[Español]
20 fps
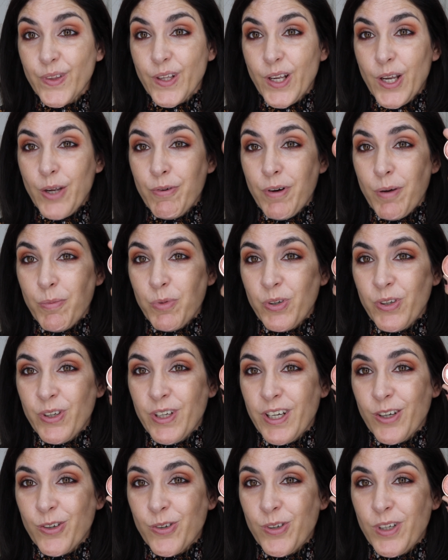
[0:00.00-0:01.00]
Y vamos
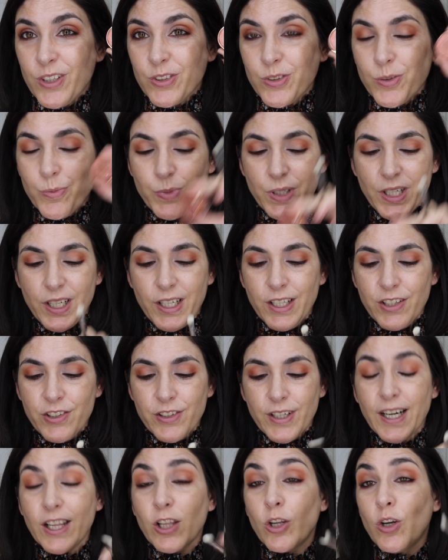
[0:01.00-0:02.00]
ya con la sombra de
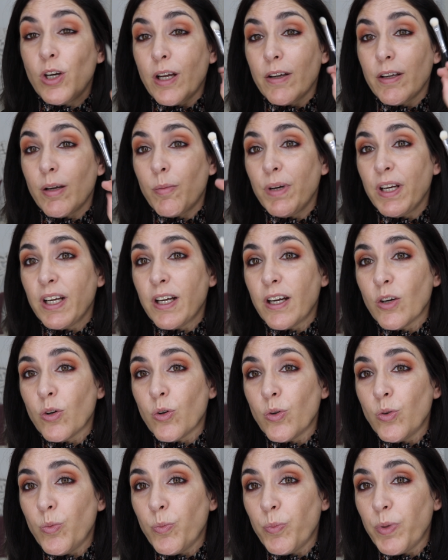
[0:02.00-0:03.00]
Charlotte. La voy a aplicar
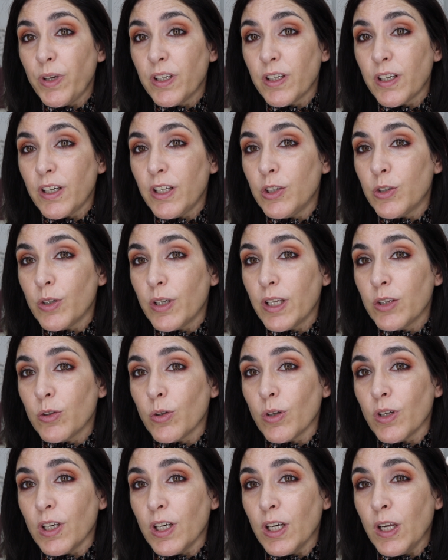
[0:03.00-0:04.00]
con un pincelito de
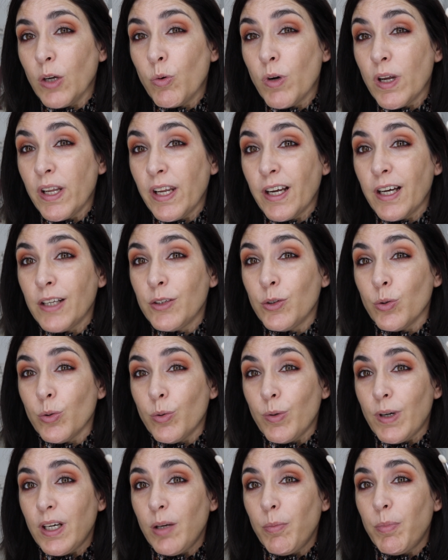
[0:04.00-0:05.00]
esto de lengua de gato,
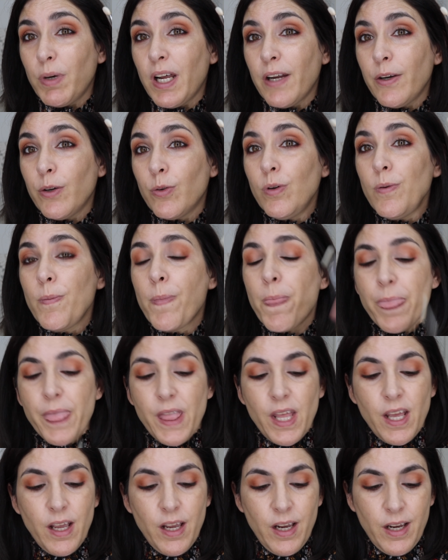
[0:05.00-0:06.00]
¿vale? Plano,
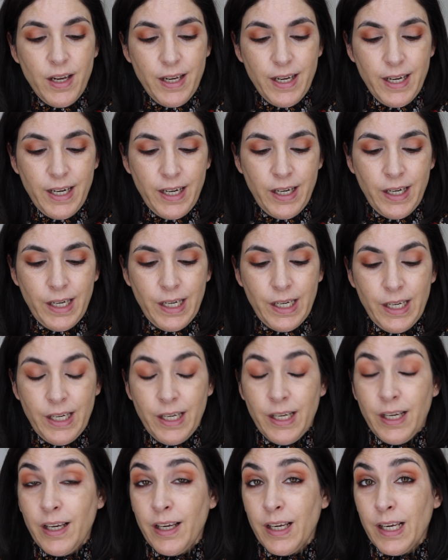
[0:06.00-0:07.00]

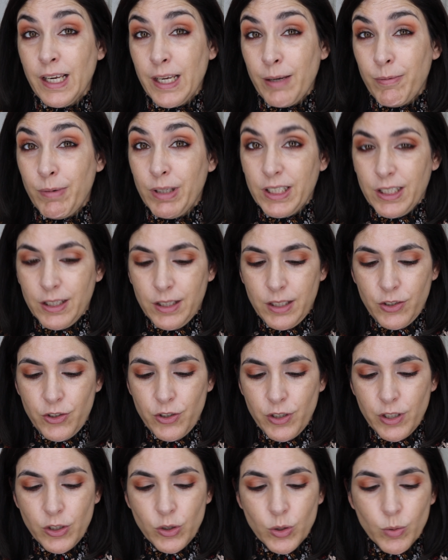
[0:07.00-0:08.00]
eh, que es bastante
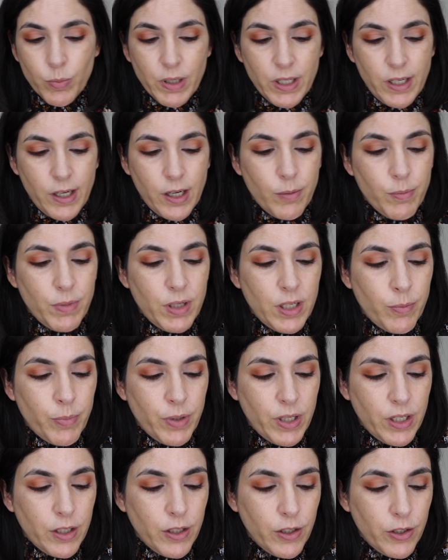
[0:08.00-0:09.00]
chiquito para que me dé
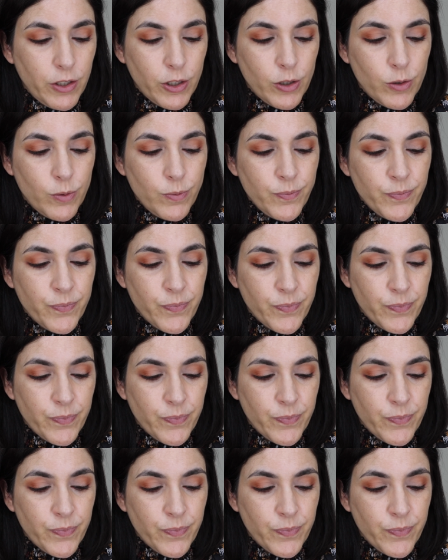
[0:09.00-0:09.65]
precisión.